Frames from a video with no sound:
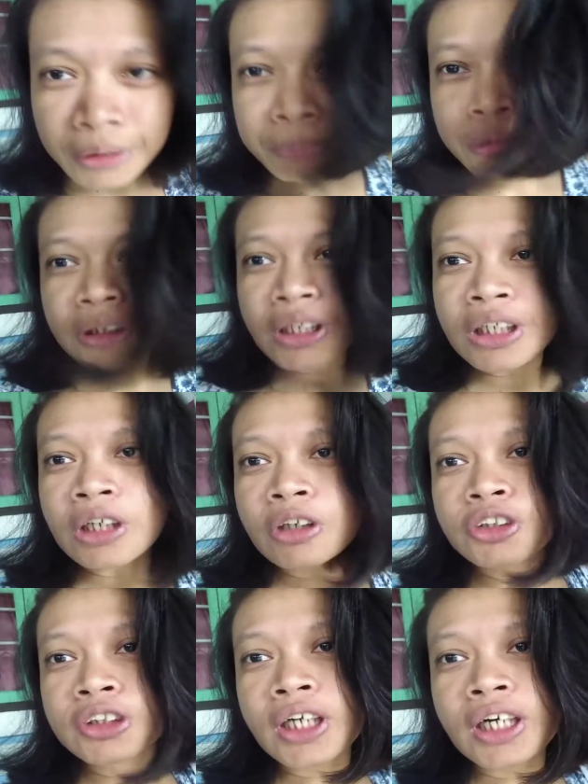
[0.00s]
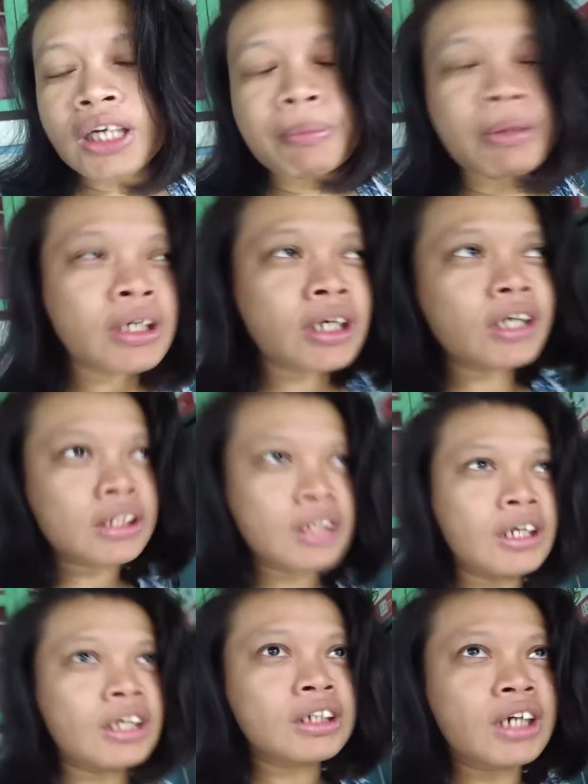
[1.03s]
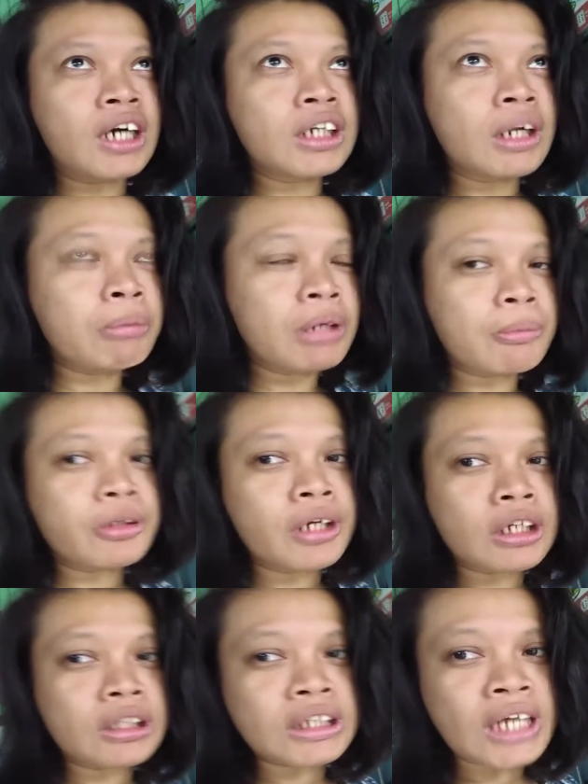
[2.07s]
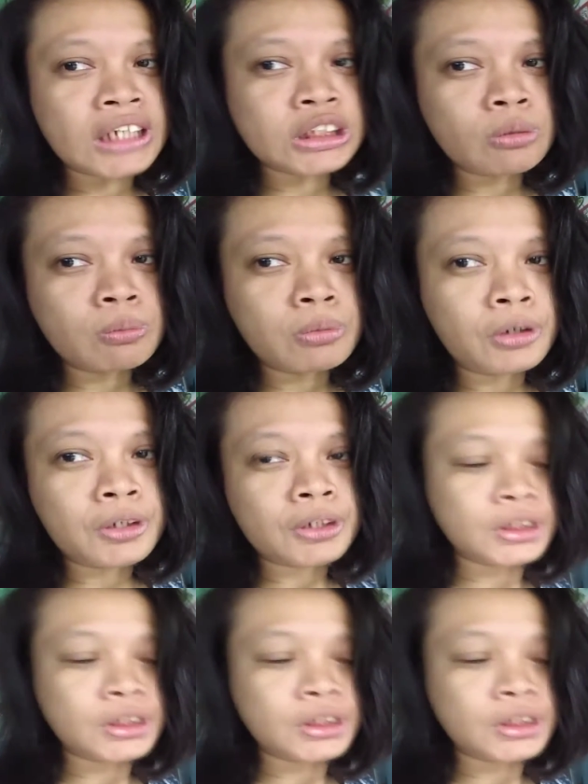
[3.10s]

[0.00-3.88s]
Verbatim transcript: Putlan ako siya kay gabi na kay kaiga, gabi na pagkataas sa buhok.